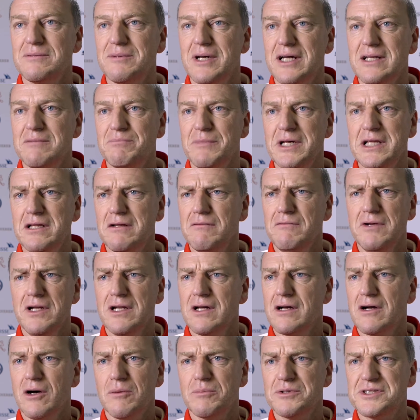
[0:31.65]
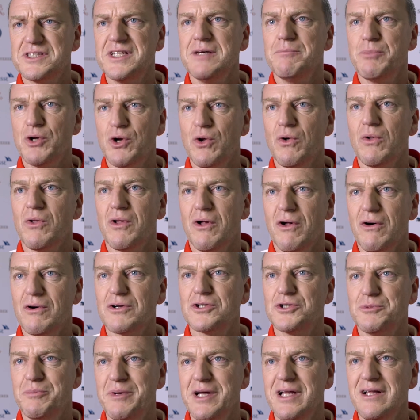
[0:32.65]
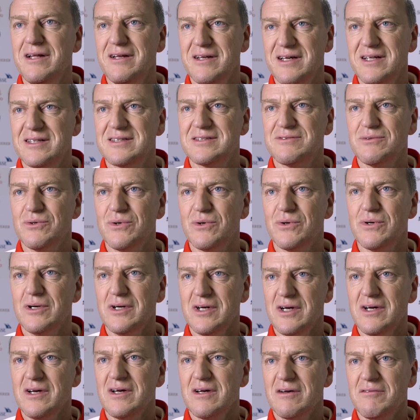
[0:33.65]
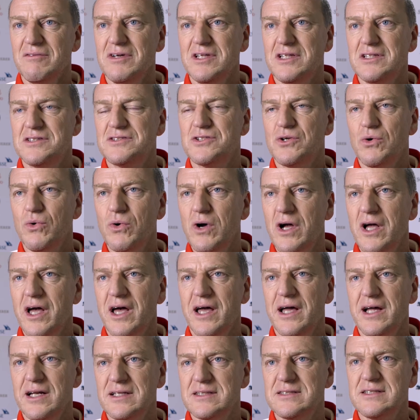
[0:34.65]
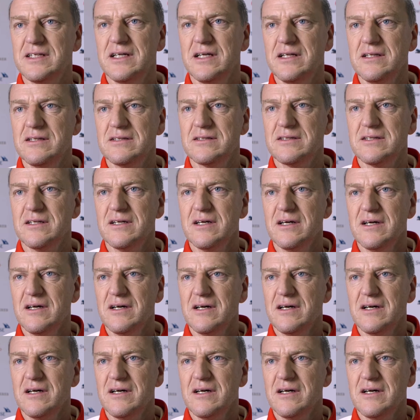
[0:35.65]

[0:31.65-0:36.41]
Wir haben mittlerweile glaube sieben oder acht Spieler, jetzt, die wieder zurückgekehrt sind.